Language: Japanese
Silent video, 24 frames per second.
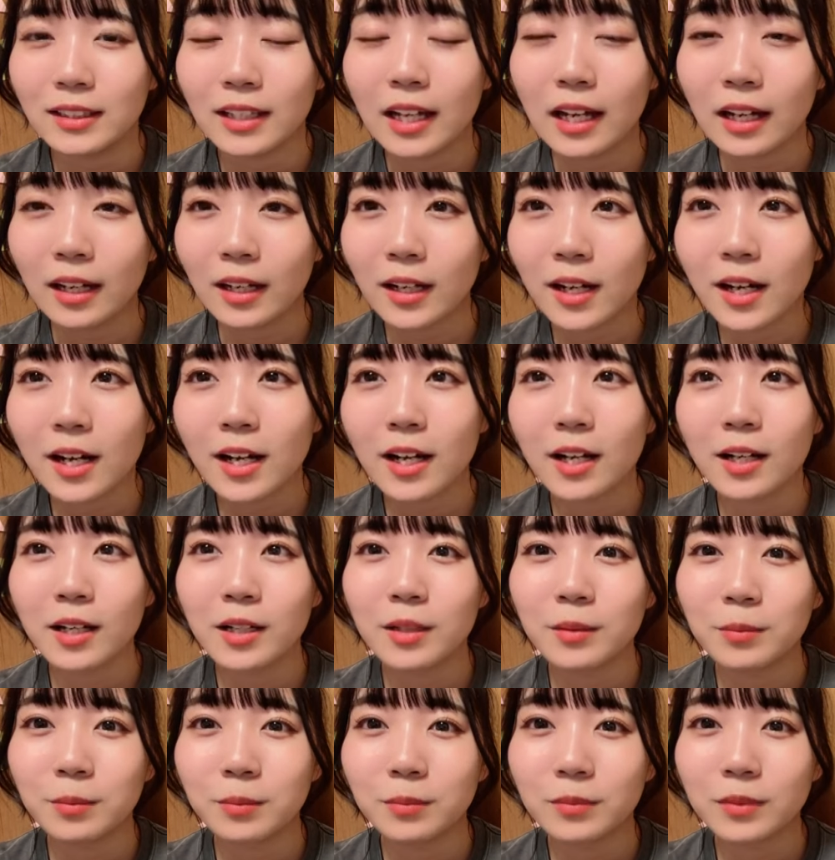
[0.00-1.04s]
なん
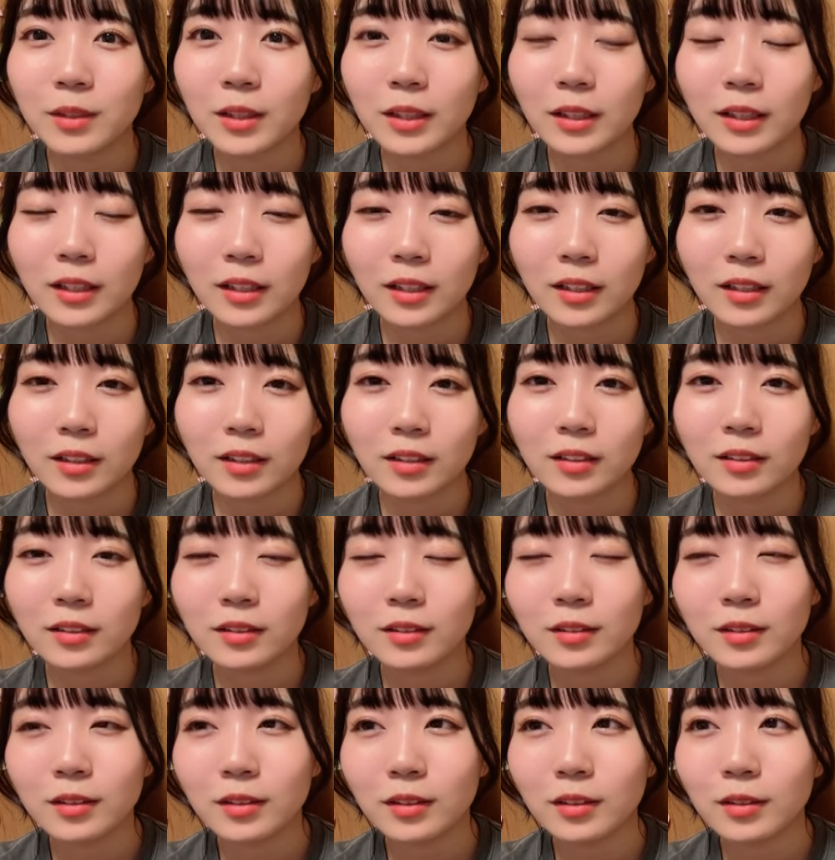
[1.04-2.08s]
かなんか
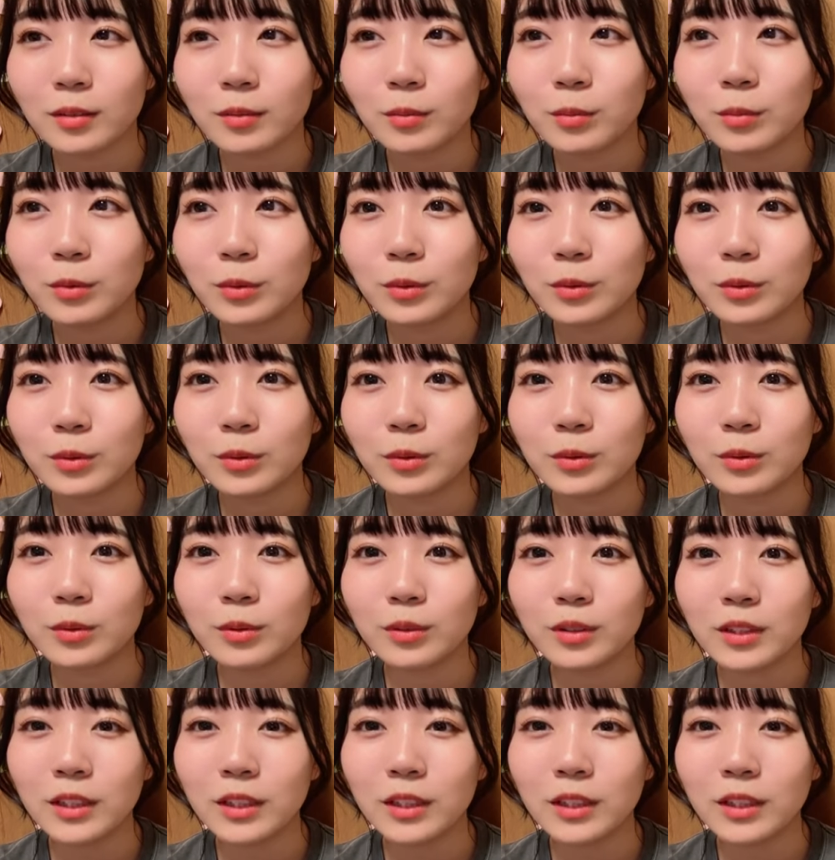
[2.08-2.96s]
もう